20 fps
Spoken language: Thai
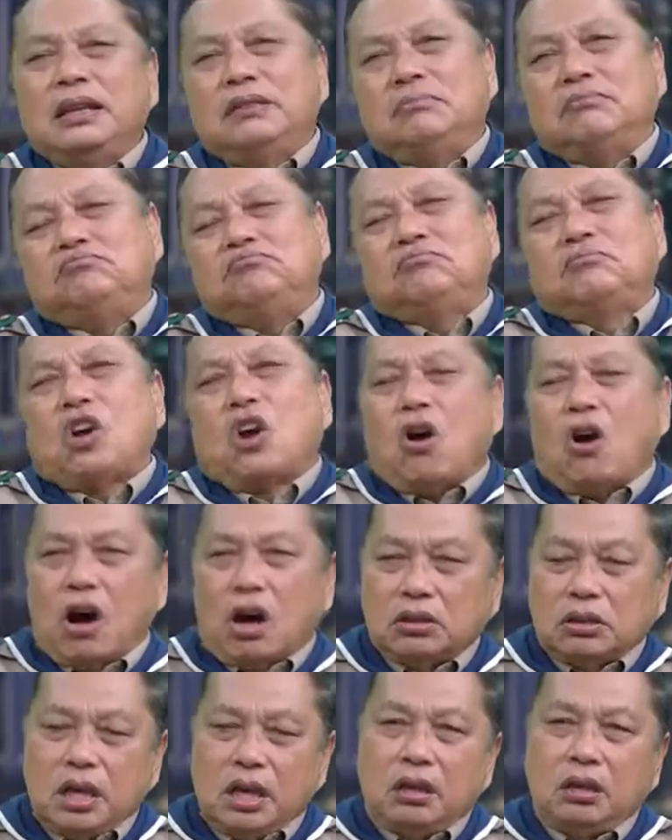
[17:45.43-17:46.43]
นี้ขอ
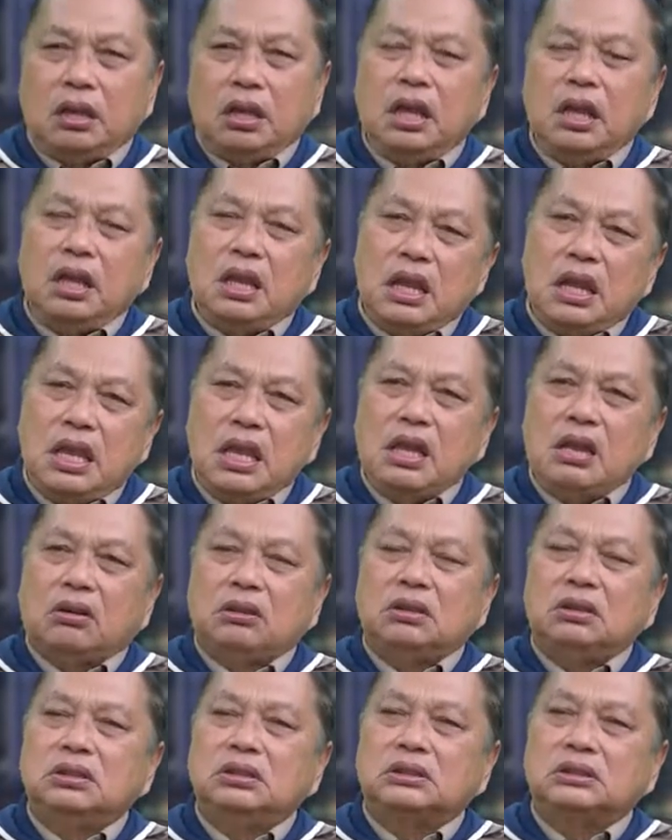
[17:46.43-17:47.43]
งที่ที่ดีก็
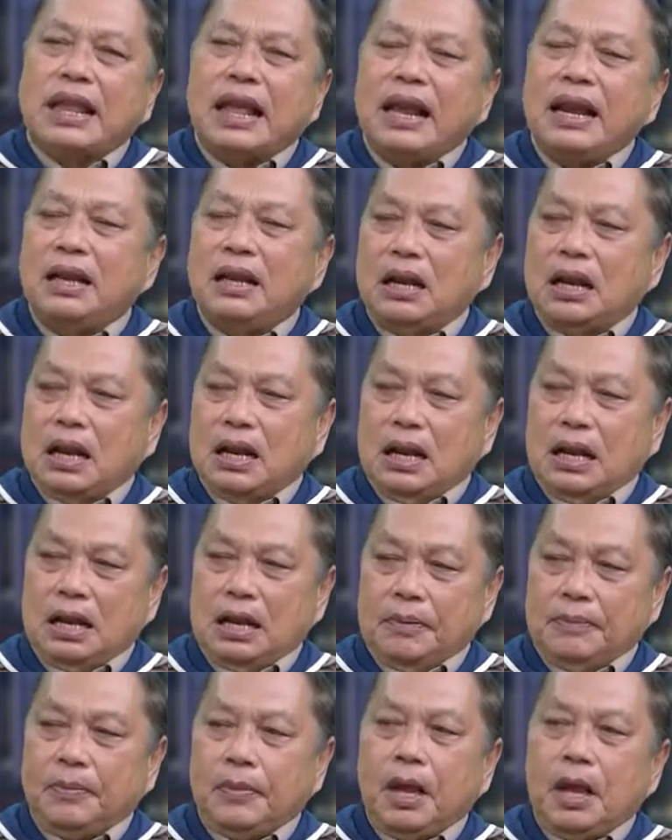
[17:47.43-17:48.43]
คือเต็นท์นะฮะ
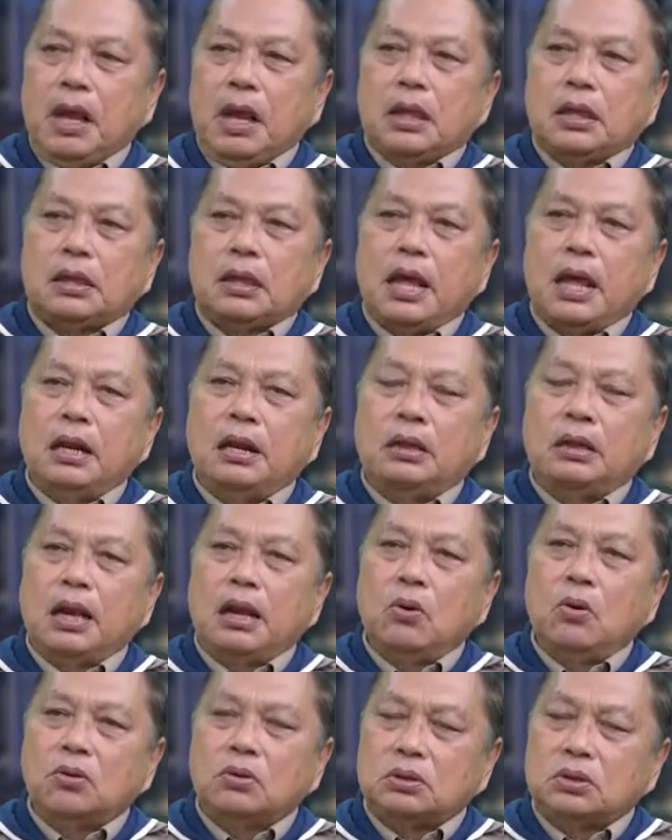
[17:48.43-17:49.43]
เต็นท์ค่ะเต็นท์เต็
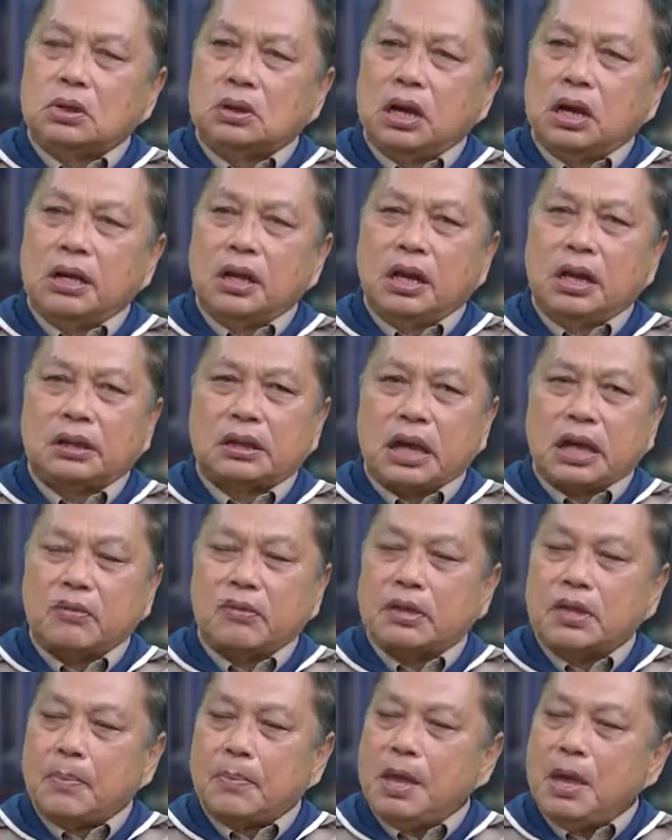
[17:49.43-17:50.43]
นท์ลูกเสือเนี่ย แต่
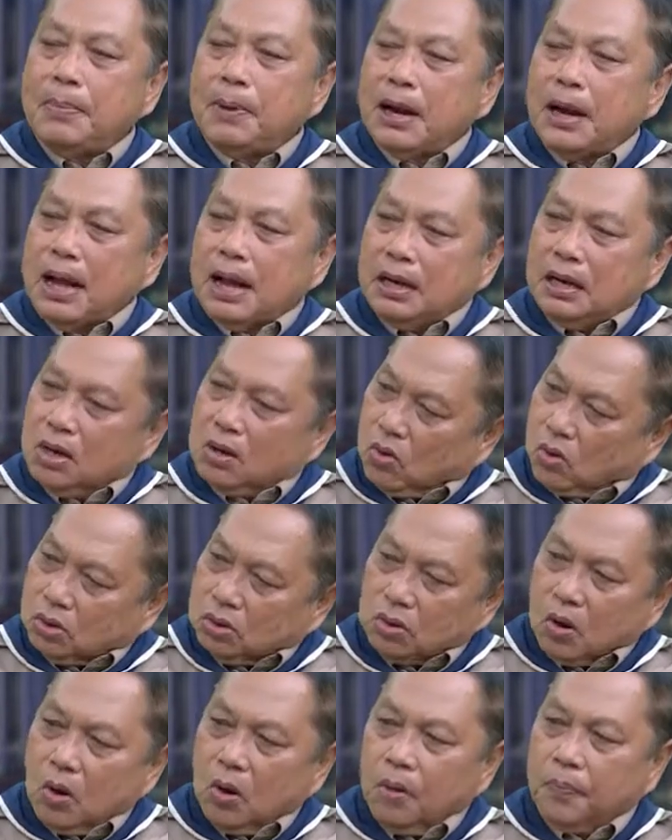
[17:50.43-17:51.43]
จะมีปัญหาเรื่องขน
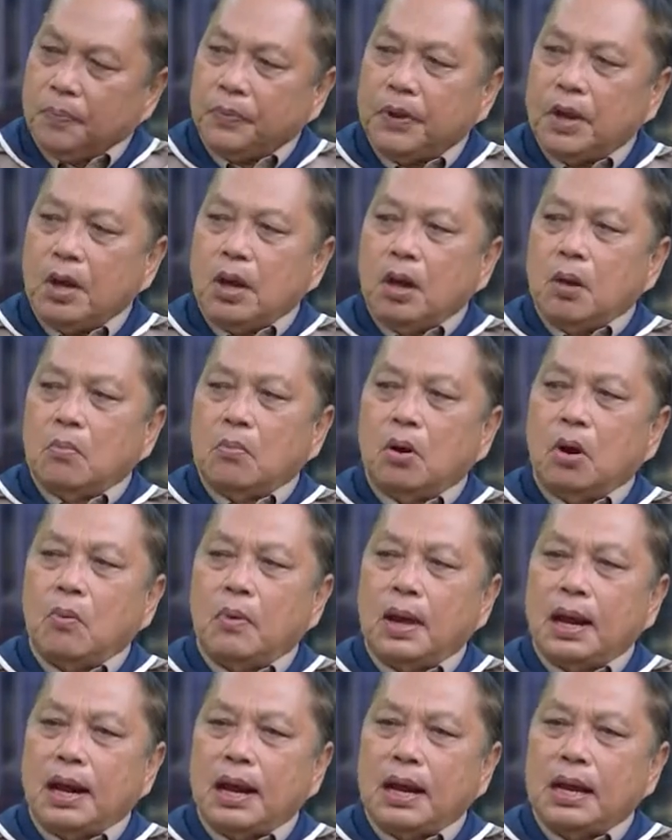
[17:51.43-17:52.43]
ส่งเพราะ
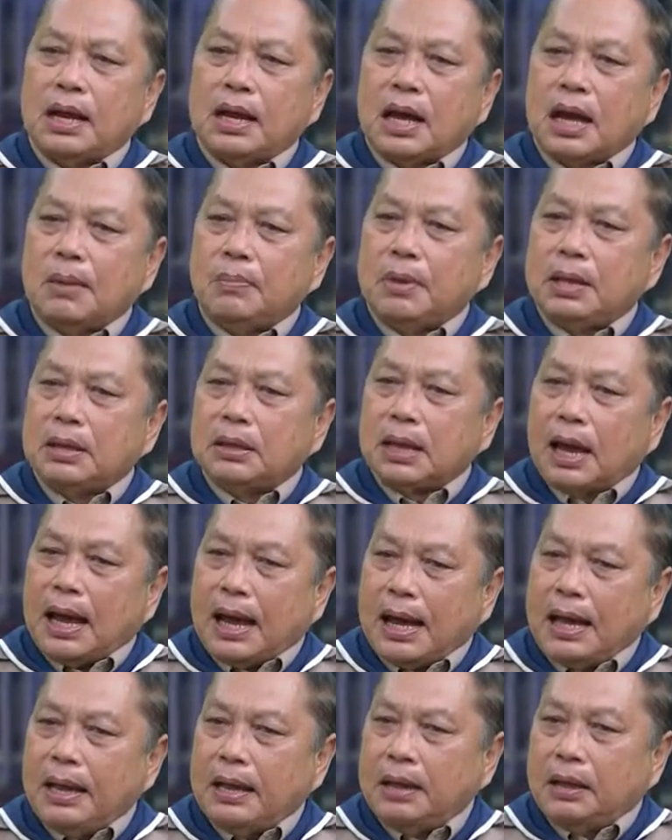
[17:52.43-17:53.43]
เวลานี้การบินไท
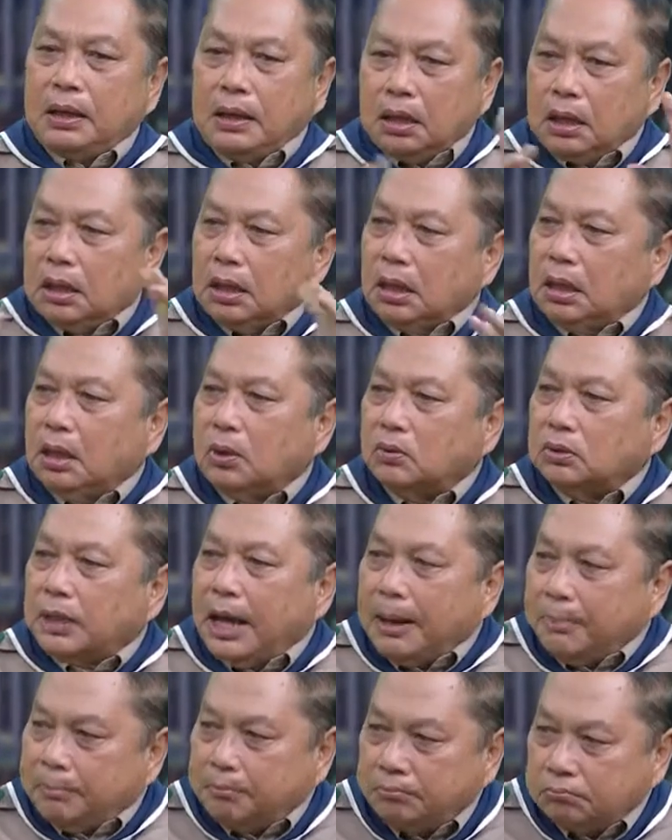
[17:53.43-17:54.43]
ยคิว
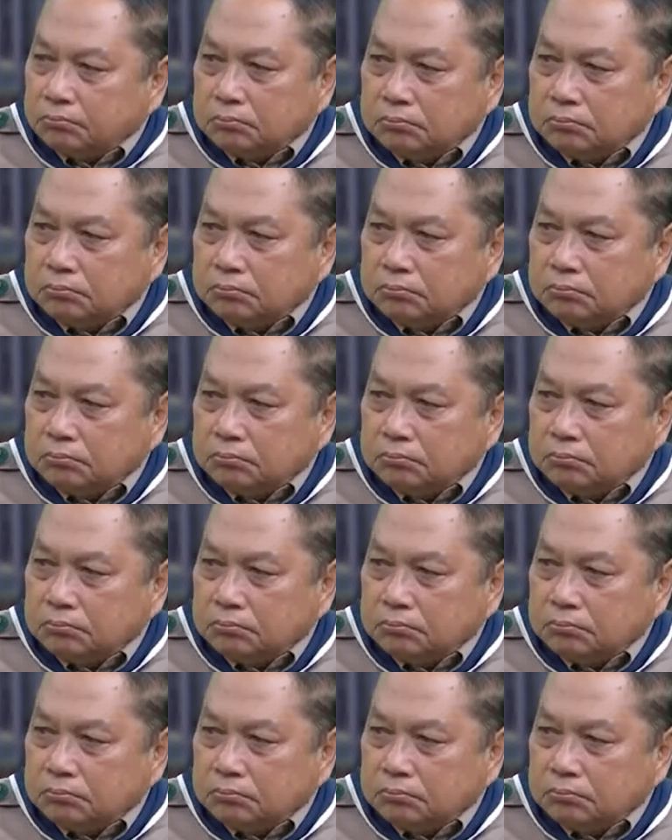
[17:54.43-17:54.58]
เต็ม